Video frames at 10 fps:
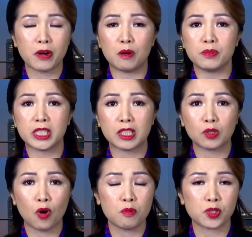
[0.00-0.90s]
đồng chí
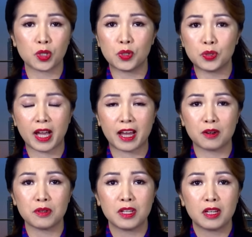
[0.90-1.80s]
tốt rồi hữu
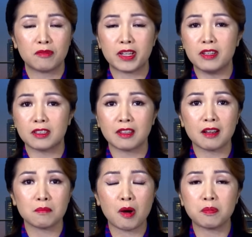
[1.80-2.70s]
hảo và được
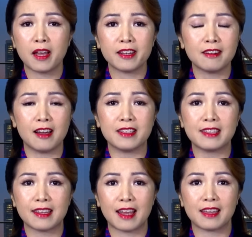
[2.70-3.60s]
tân bốc hết lời
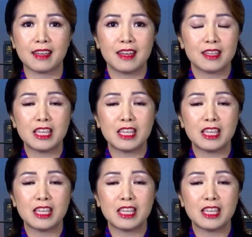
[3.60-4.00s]
như thế này